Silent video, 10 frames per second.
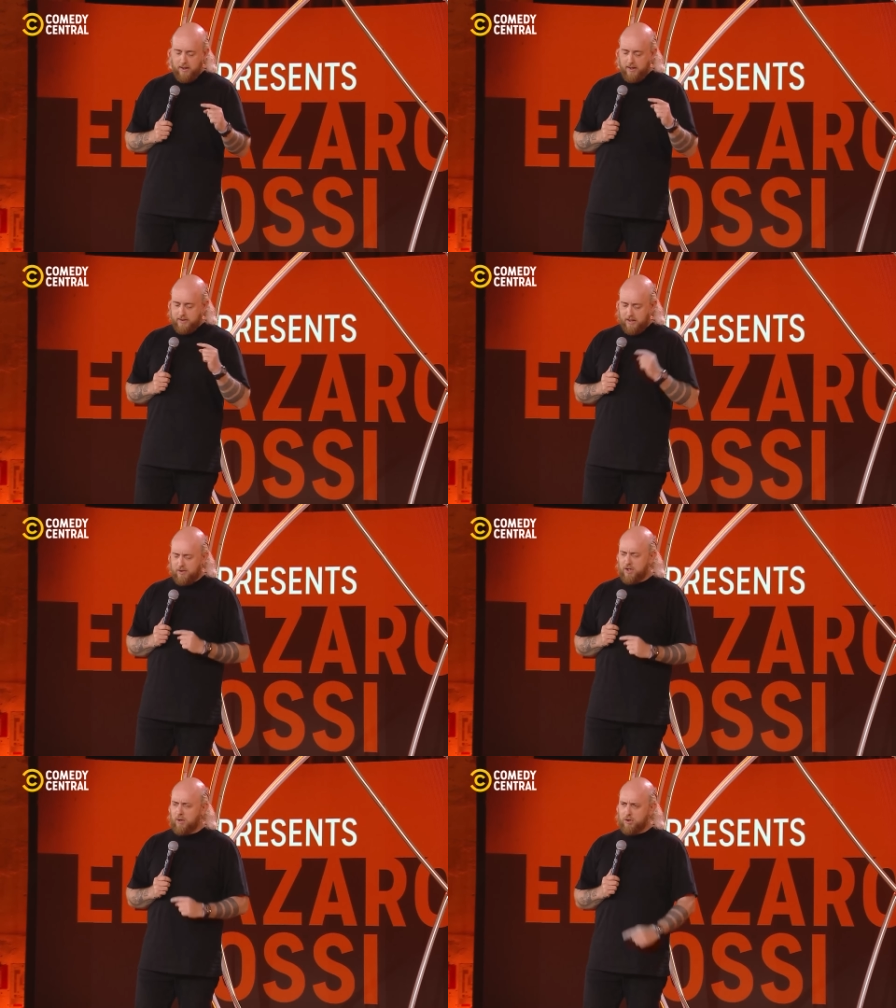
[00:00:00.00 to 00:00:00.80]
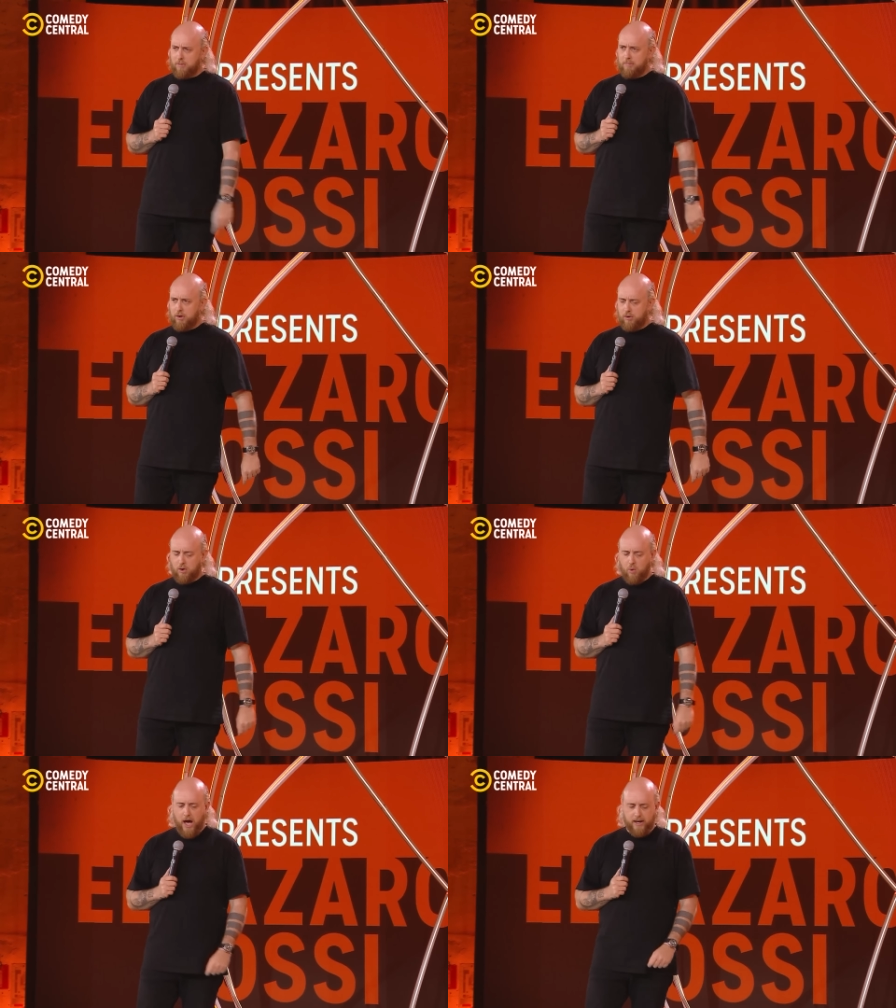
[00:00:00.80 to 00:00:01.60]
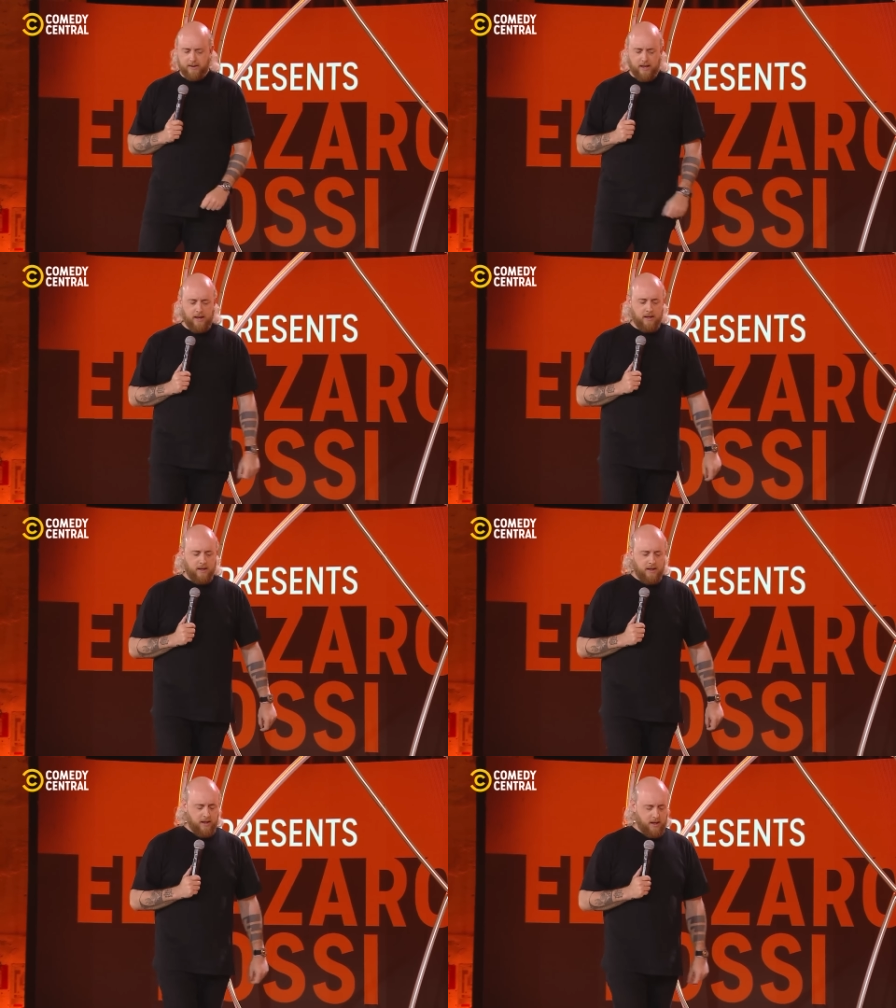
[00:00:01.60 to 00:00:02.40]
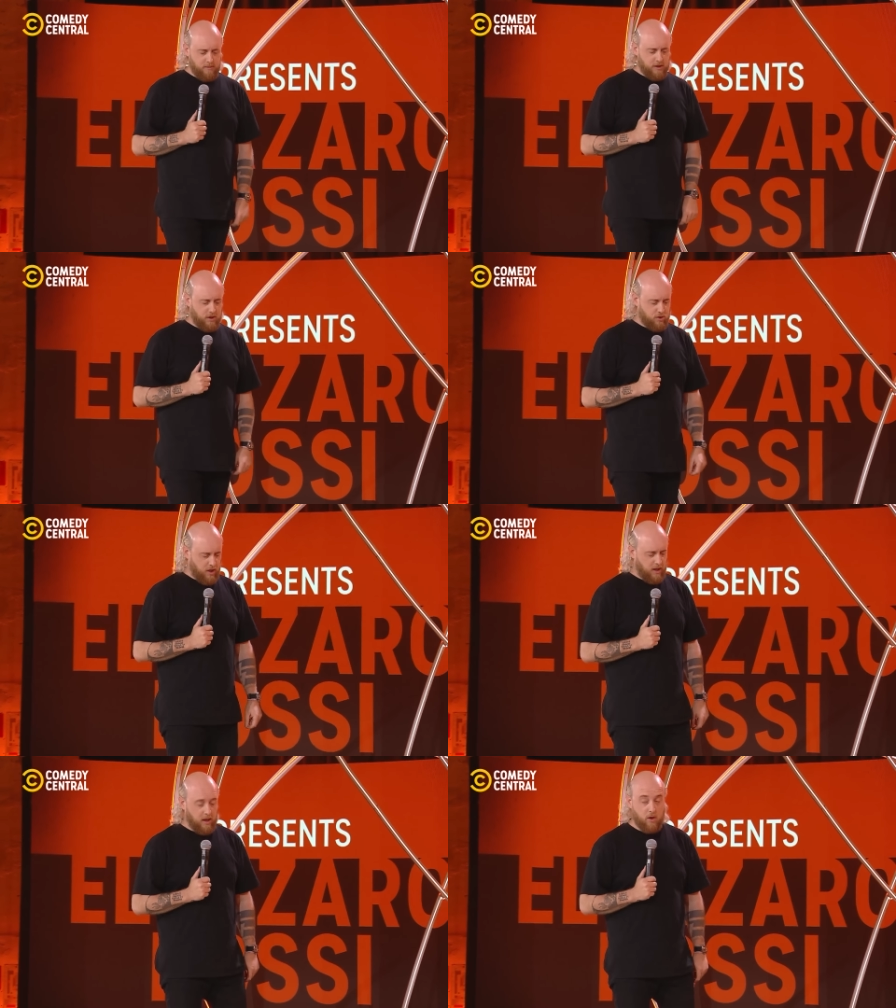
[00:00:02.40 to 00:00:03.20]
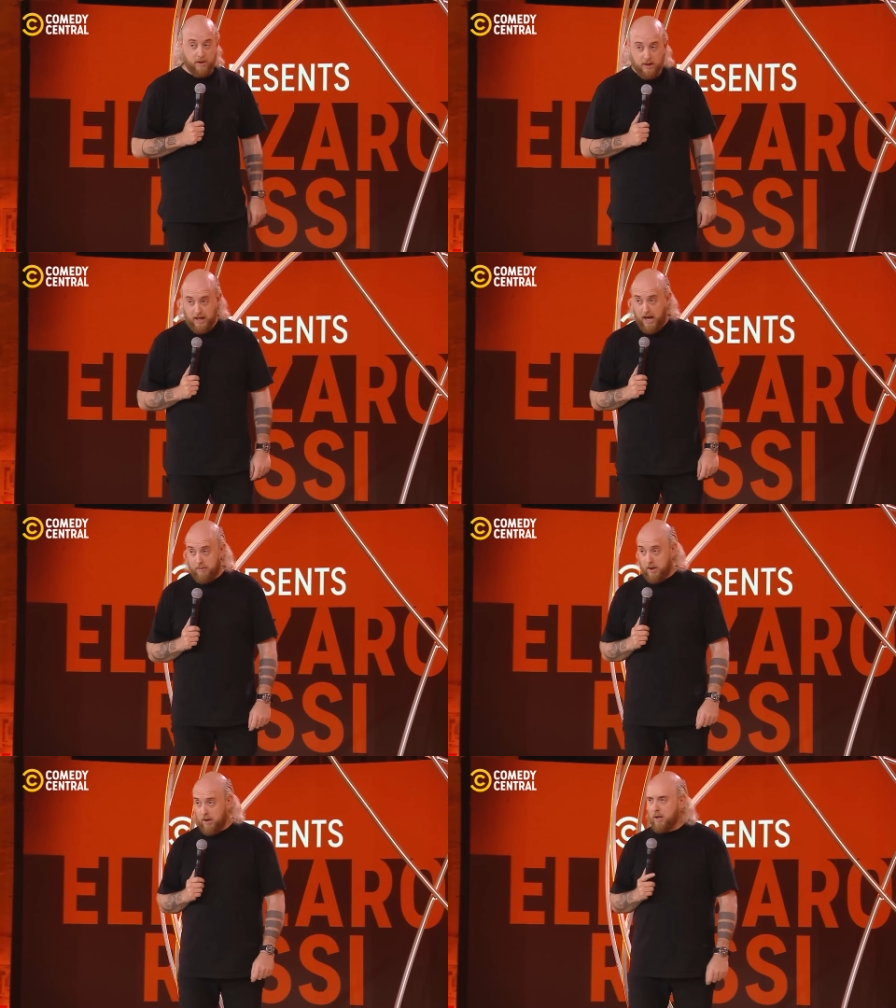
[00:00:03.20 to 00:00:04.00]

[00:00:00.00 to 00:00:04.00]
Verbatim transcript: si avvicina questo bambino di quarta e mi dice come ti chiami?